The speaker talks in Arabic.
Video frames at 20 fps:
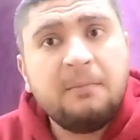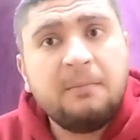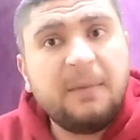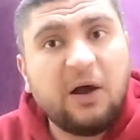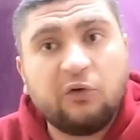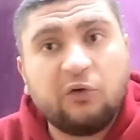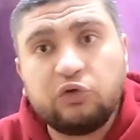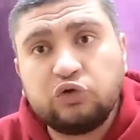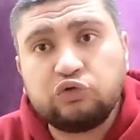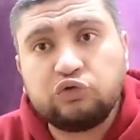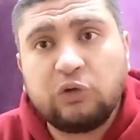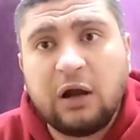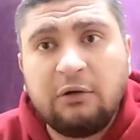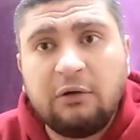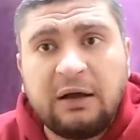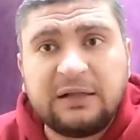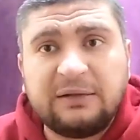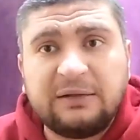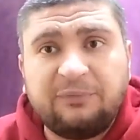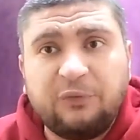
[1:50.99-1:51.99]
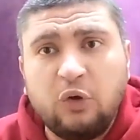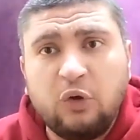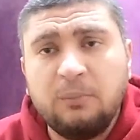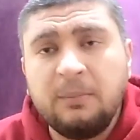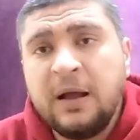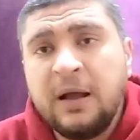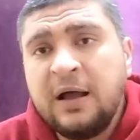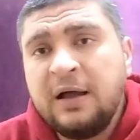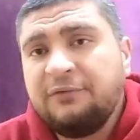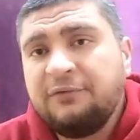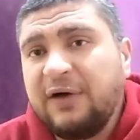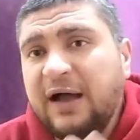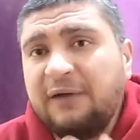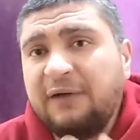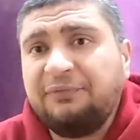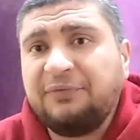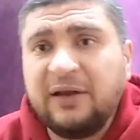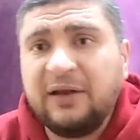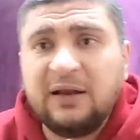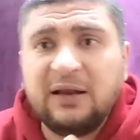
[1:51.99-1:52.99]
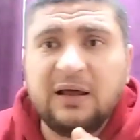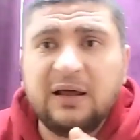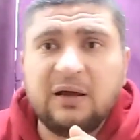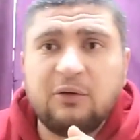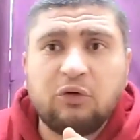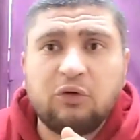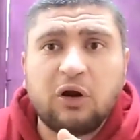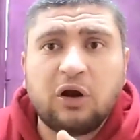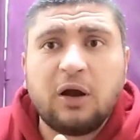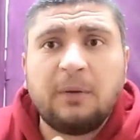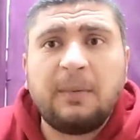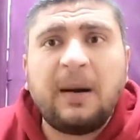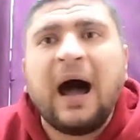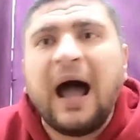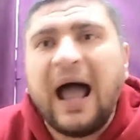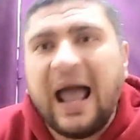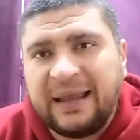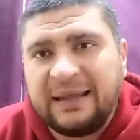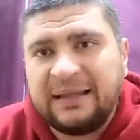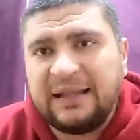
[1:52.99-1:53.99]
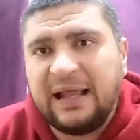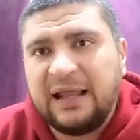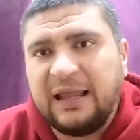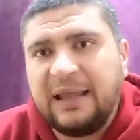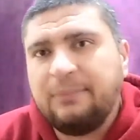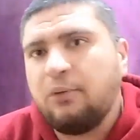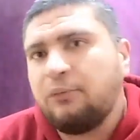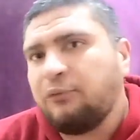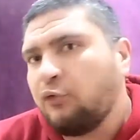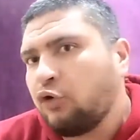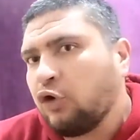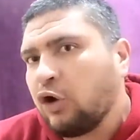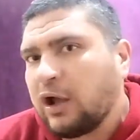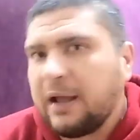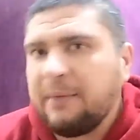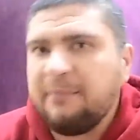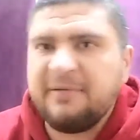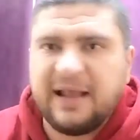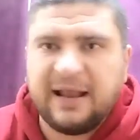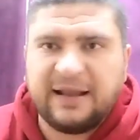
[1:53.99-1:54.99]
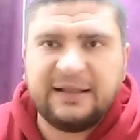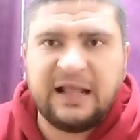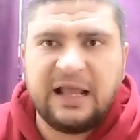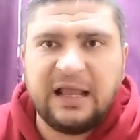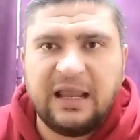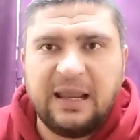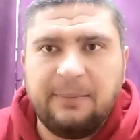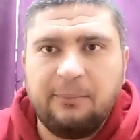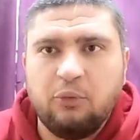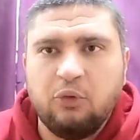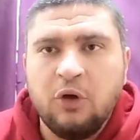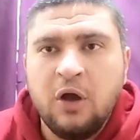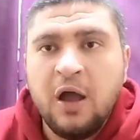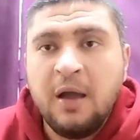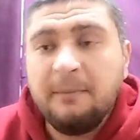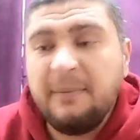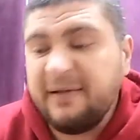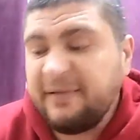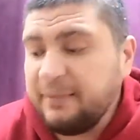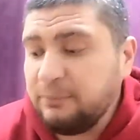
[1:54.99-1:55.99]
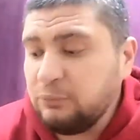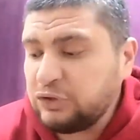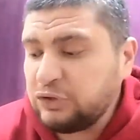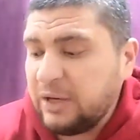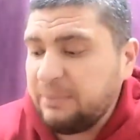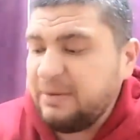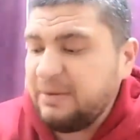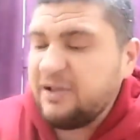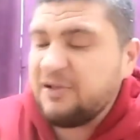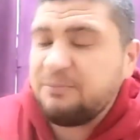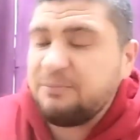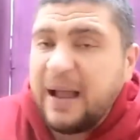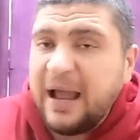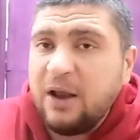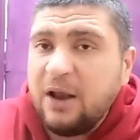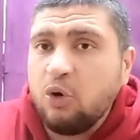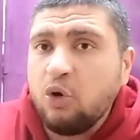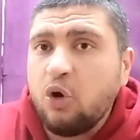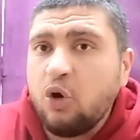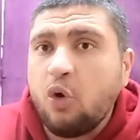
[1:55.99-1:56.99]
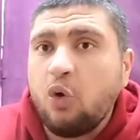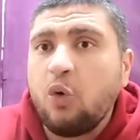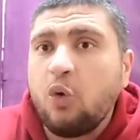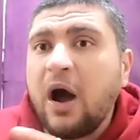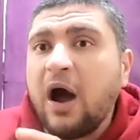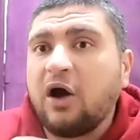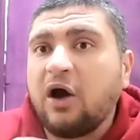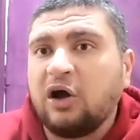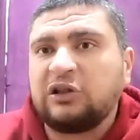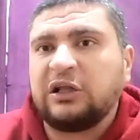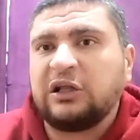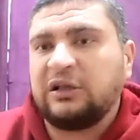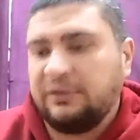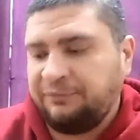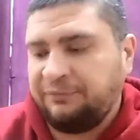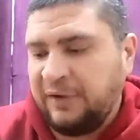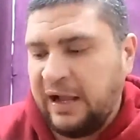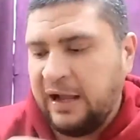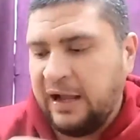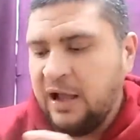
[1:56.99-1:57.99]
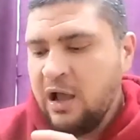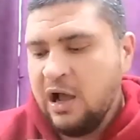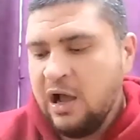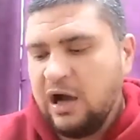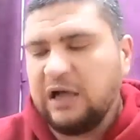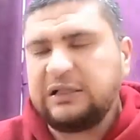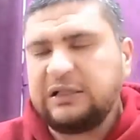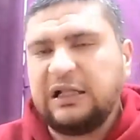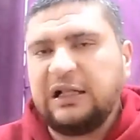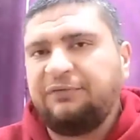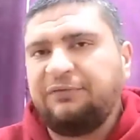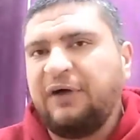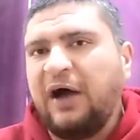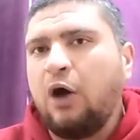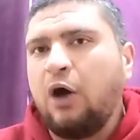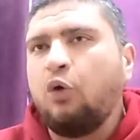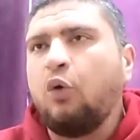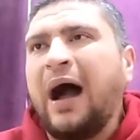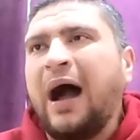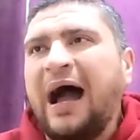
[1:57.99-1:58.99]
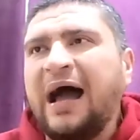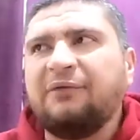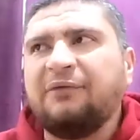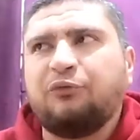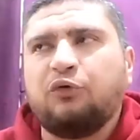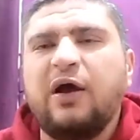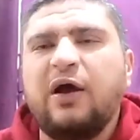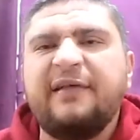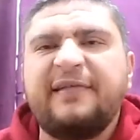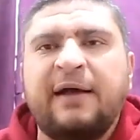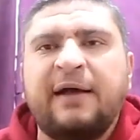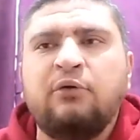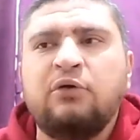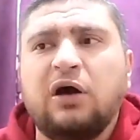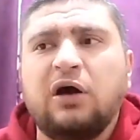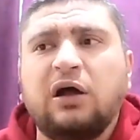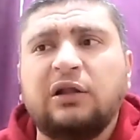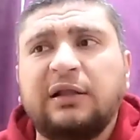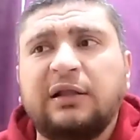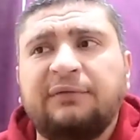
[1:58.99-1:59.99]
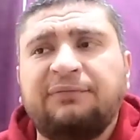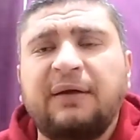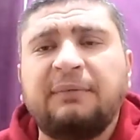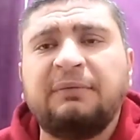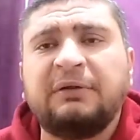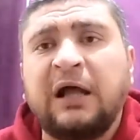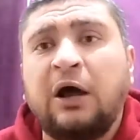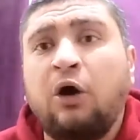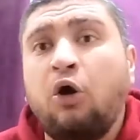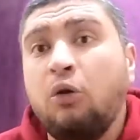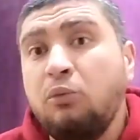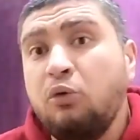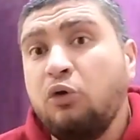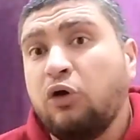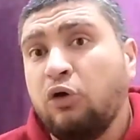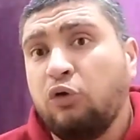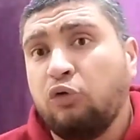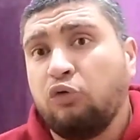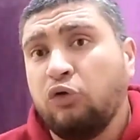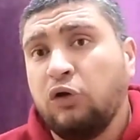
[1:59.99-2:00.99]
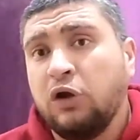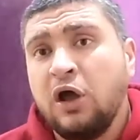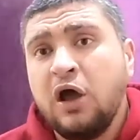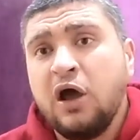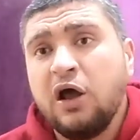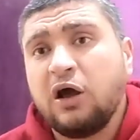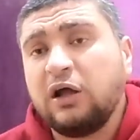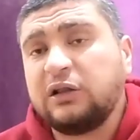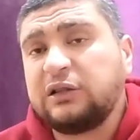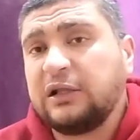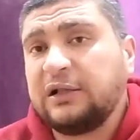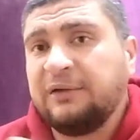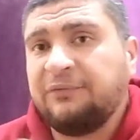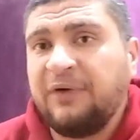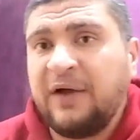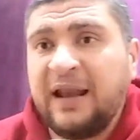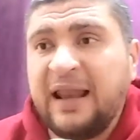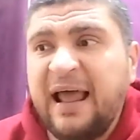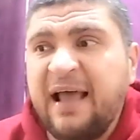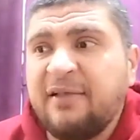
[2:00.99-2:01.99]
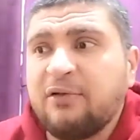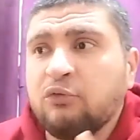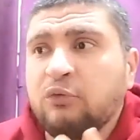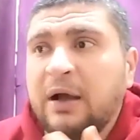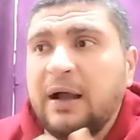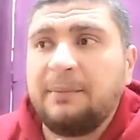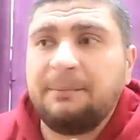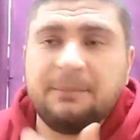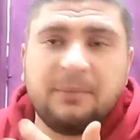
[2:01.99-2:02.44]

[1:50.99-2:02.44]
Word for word: ما يحرزوش ولا واحده فيهم ففي الكره الرابعه اكيد هيجيبوا في الكره الخامسه اكيد هيجيبوا بس المشكله بالنسبه له هو خط الدفاع خط الدفاع هو عارف كويس قوي ان خط الدفاع بتاعه ممكن يكون خط الدفاع الاسوأ